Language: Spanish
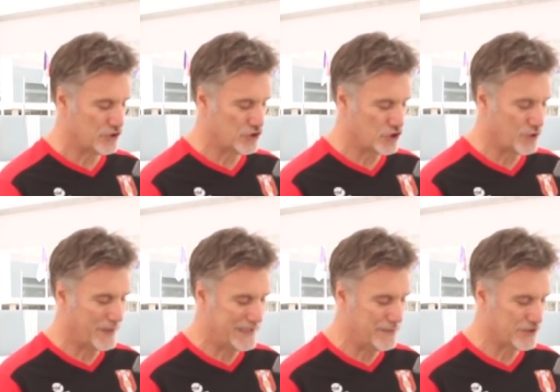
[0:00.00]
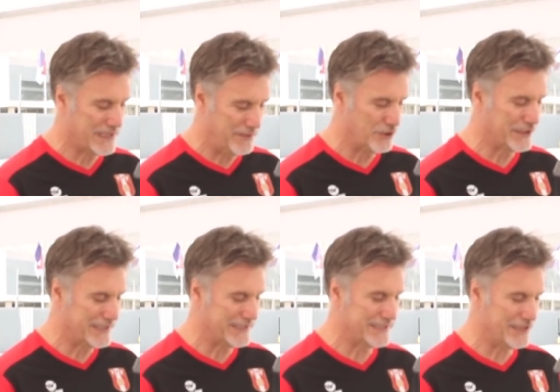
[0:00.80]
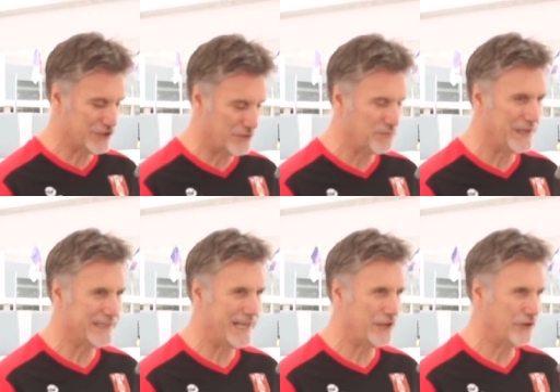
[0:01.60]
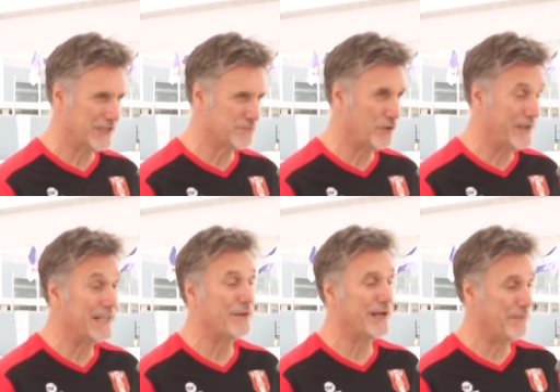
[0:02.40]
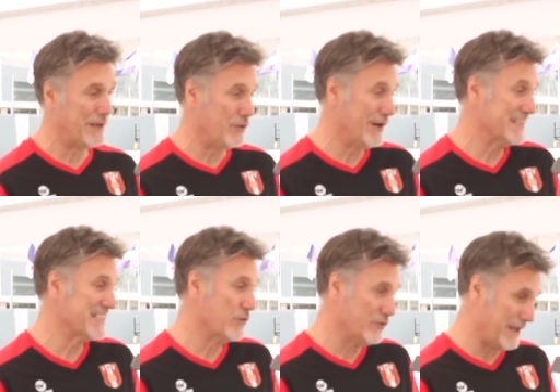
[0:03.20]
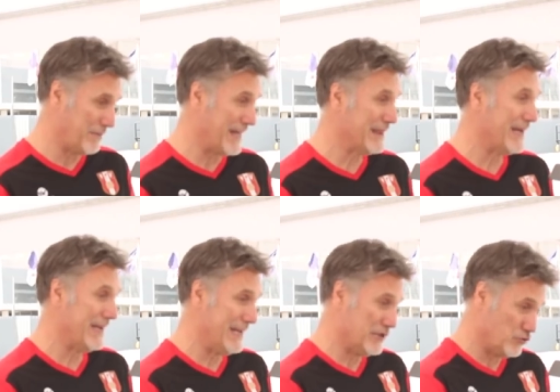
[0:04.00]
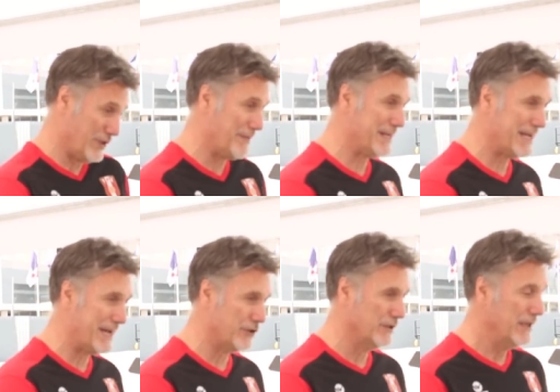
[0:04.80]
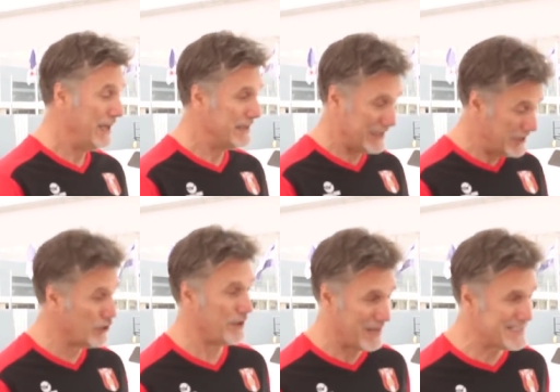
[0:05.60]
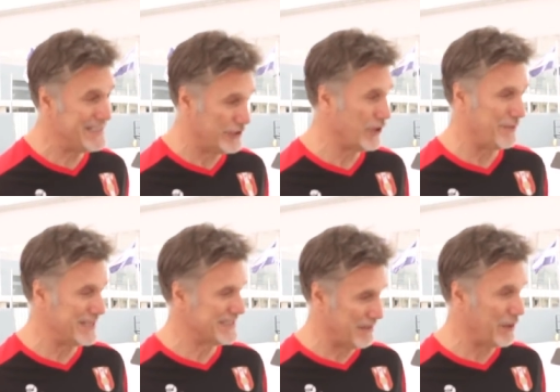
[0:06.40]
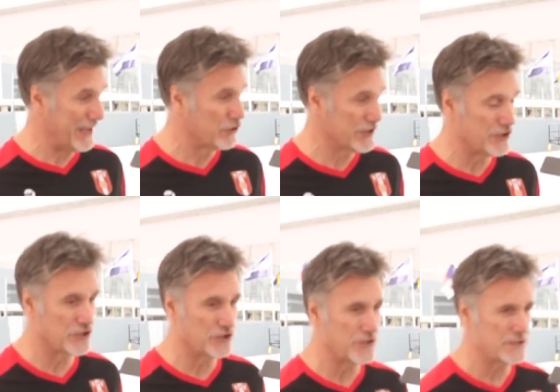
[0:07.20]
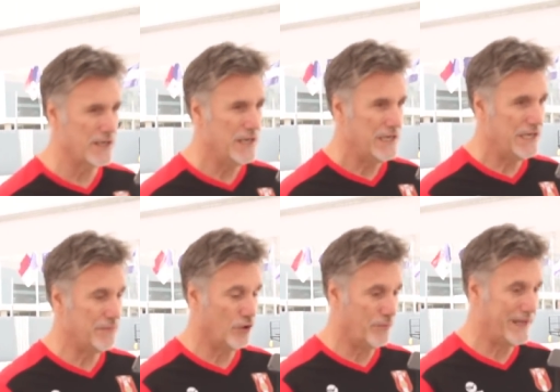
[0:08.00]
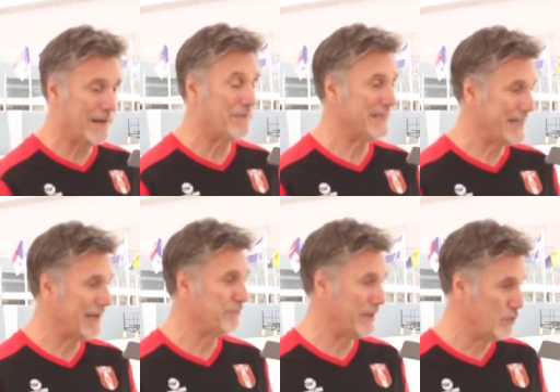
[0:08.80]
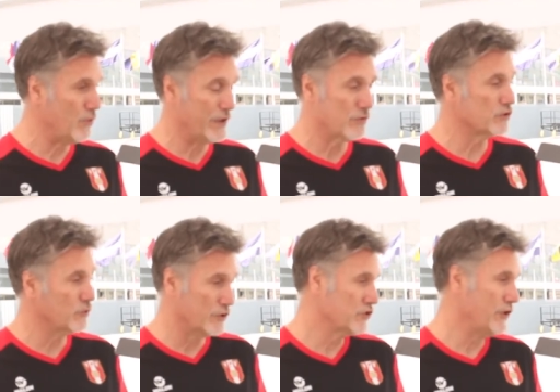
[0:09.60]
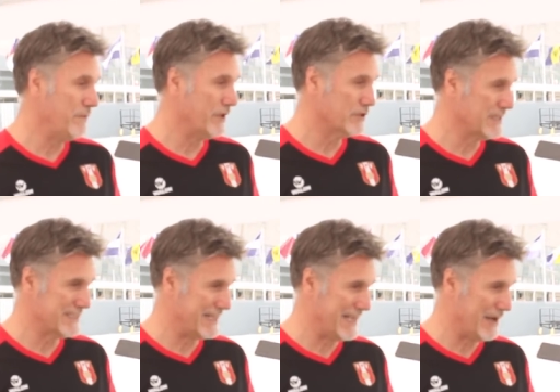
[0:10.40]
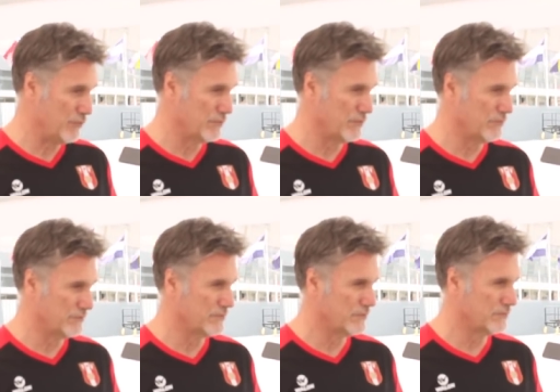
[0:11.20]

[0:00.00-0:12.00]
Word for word: esos dos objetivos tan importantes que nos hemos planteado, que es volver a llevar a Perú a la segunda plaza en el sudamericano, entendiendo que Brasil todavía está lejos de nosotros, y volver a meter a Perú en unos Juegos Olímpicos, que sería un